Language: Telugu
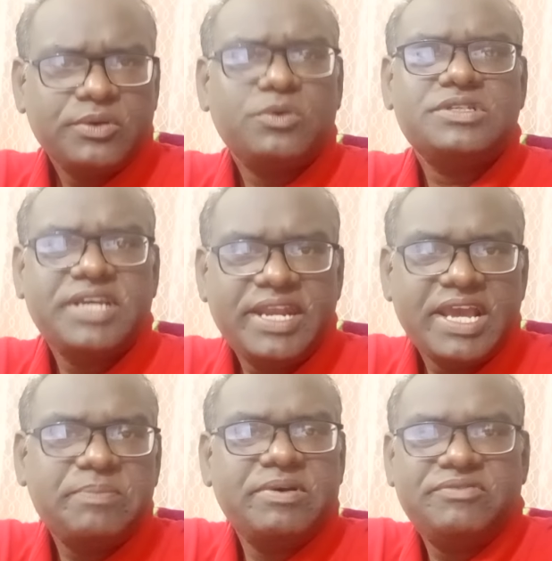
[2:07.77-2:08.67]
రోజుకి ఎన్ని
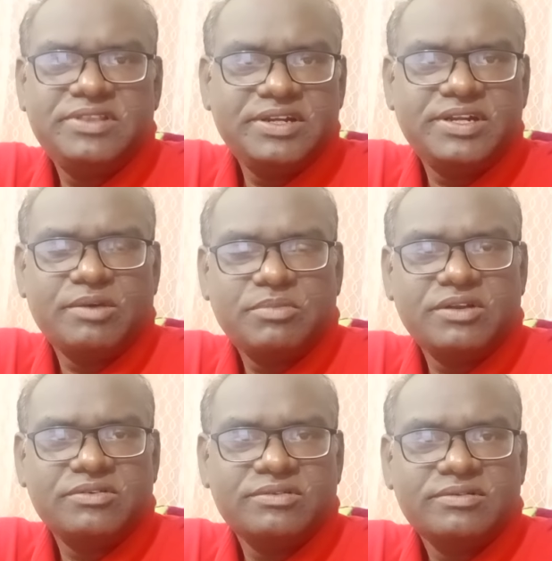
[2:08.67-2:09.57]
ఎగ్ తింటాం
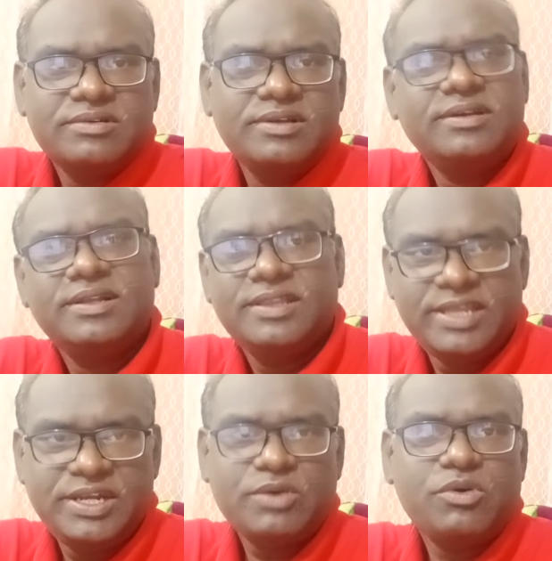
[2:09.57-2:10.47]
మనం
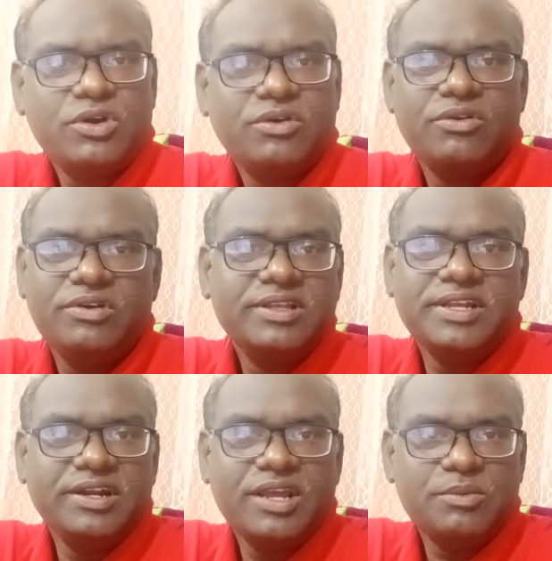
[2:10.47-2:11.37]
తింటే ఒకటో రెండో
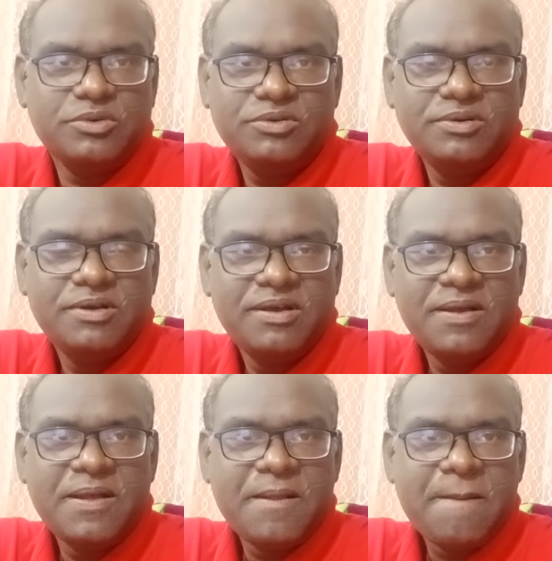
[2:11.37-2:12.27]
తింటాము
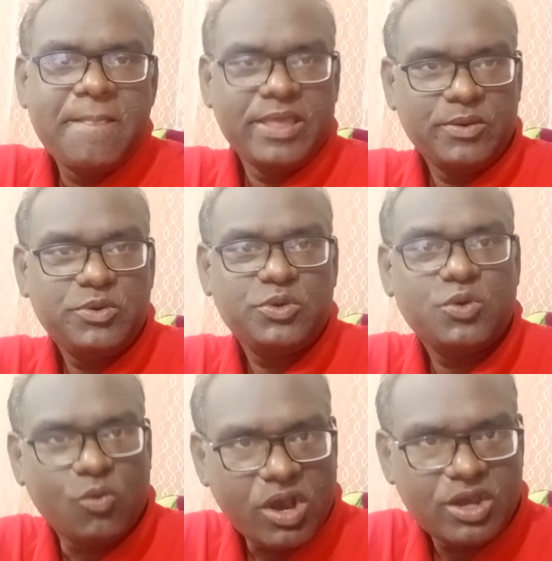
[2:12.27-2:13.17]
ఎవరు
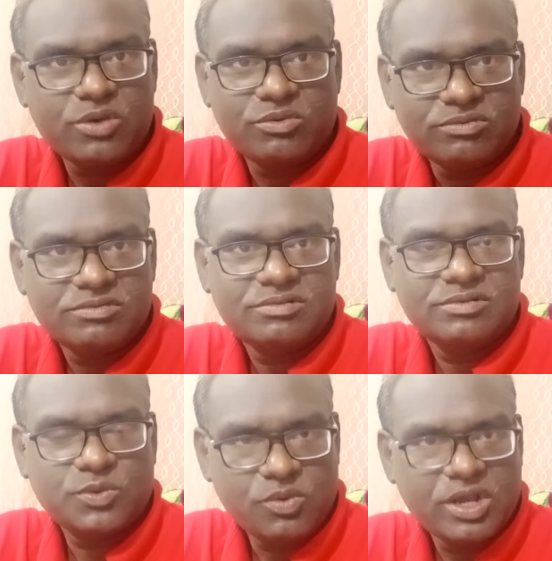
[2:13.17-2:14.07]
ఒకరు
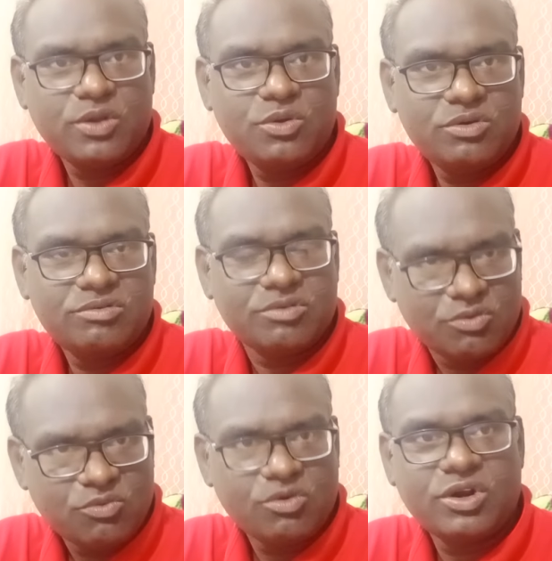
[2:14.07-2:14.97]
ఒకరు
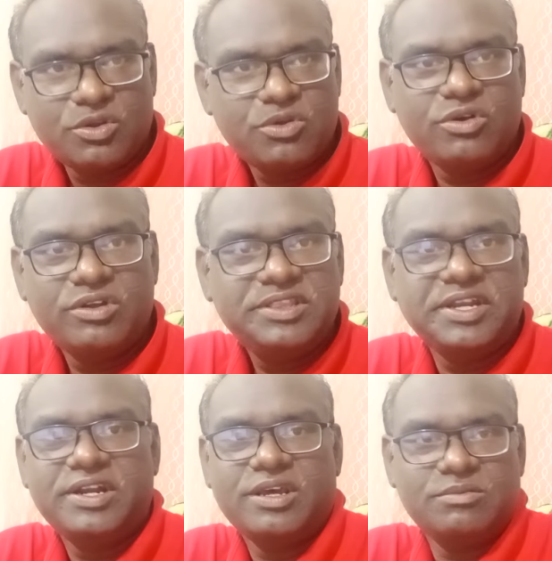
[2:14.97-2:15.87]
ఒకటో రెండు
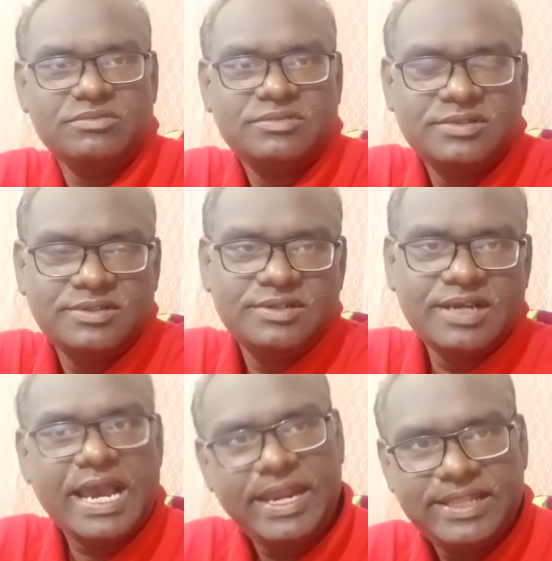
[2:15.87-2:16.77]
తింటాం
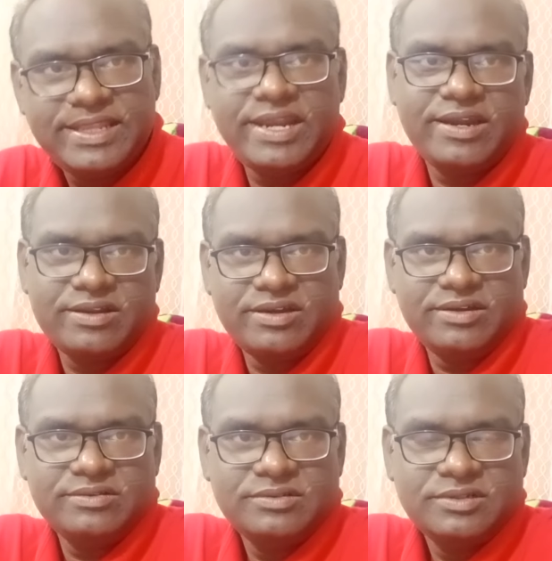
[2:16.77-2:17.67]
అని ఇతనే
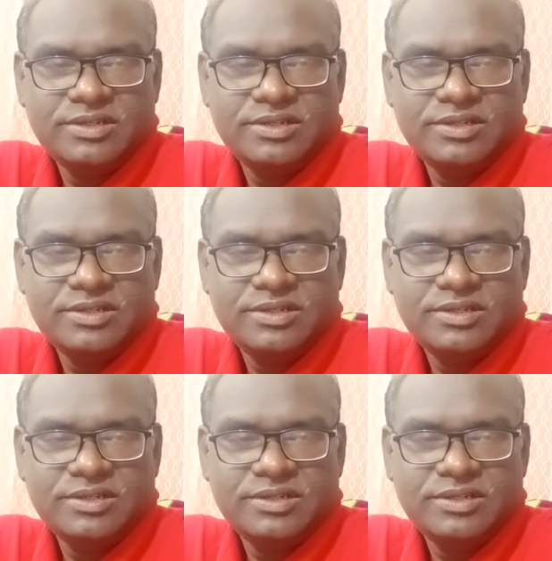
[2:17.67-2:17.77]
అంటున్నాడు